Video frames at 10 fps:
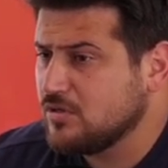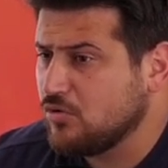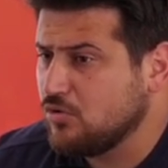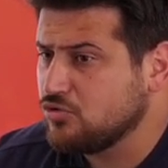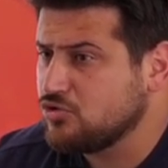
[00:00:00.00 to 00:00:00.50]

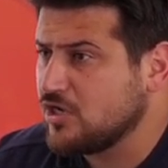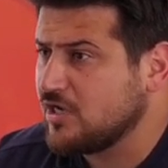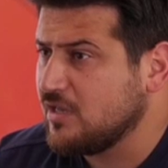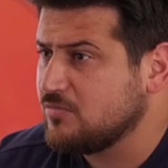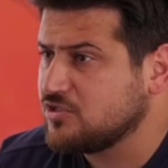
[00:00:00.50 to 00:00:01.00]
oyuncu
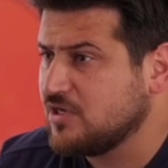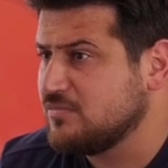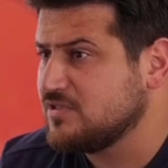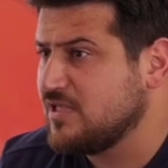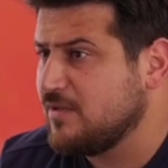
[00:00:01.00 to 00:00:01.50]

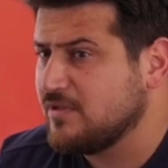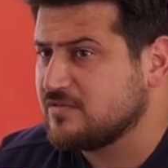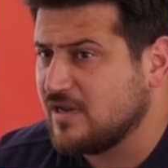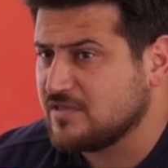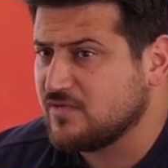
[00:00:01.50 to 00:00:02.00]
yakalamışken biz de hemen
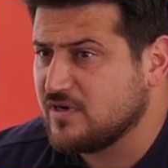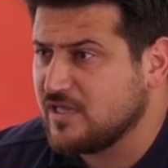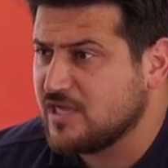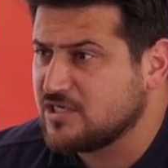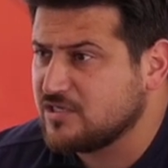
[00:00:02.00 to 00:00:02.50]
transferini
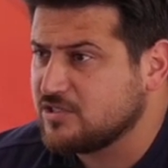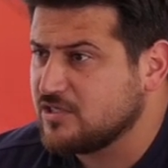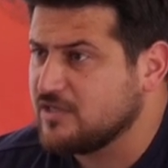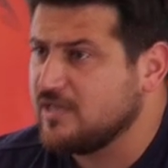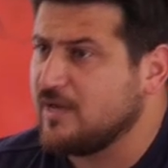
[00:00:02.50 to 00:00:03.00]

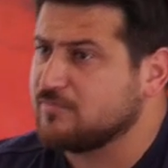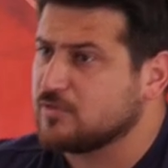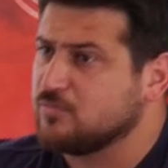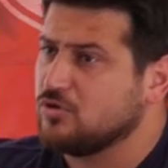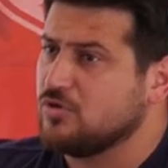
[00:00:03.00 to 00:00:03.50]
gerçekleştirdik. Niye
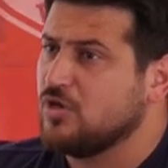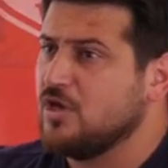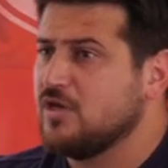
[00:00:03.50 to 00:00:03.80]
yaptık bunu?